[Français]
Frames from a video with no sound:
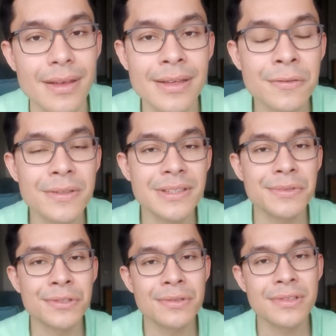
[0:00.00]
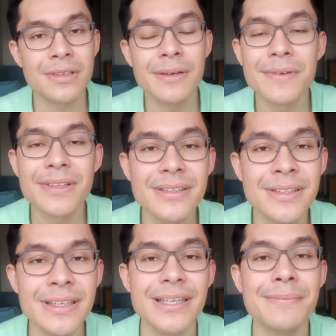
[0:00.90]
Et troisième chose, comme
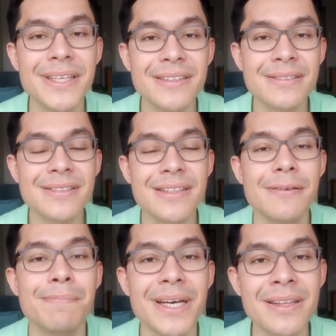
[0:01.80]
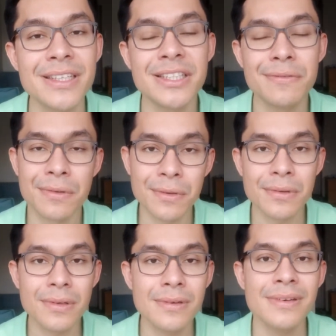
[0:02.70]
dit, eh bien, c'est partager votre
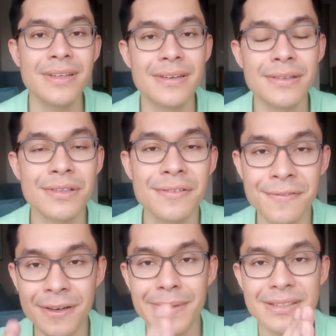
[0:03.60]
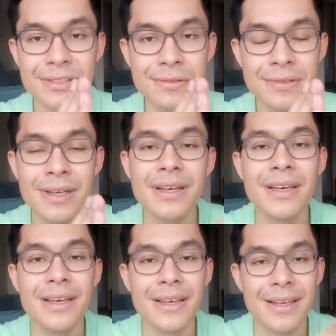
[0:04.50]
temps entre formation
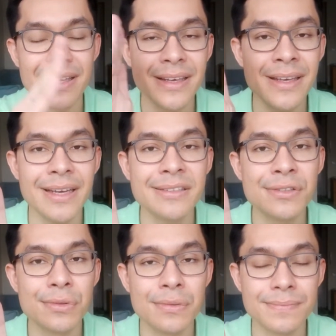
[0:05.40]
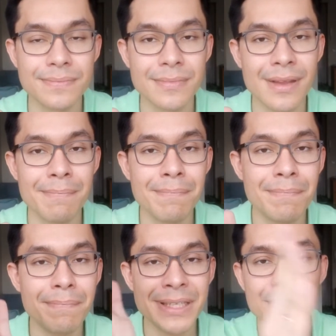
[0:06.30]
et action.
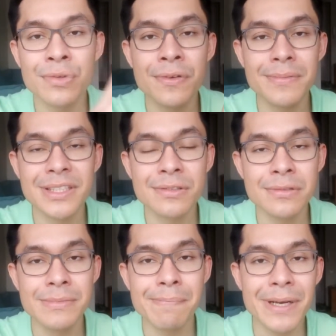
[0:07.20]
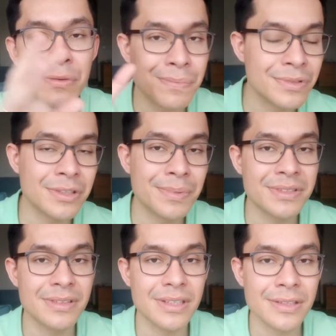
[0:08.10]
Pas trop de formation, mais pas non plus
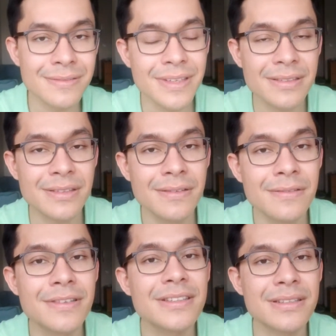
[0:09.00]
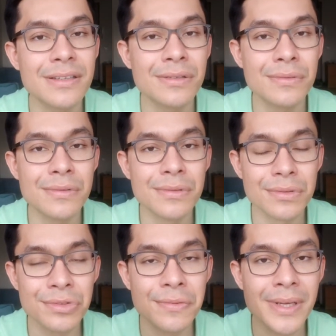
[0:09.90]
100% d'action, car sinon vous risquez de vous
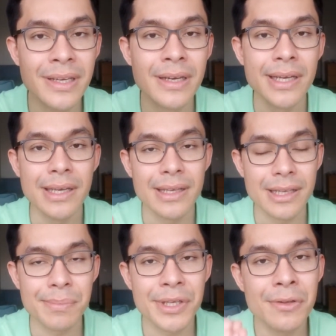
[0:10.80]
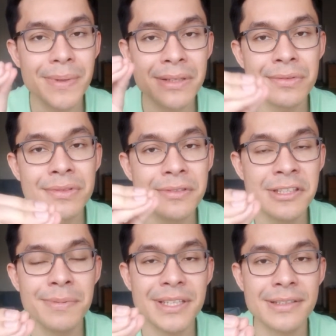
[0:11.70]
consumer et puis ne pas trop se
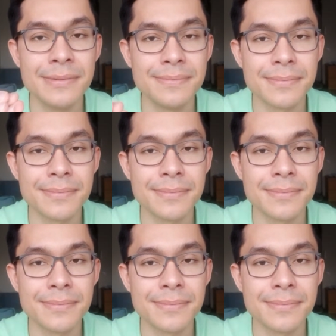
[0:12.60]
disperser.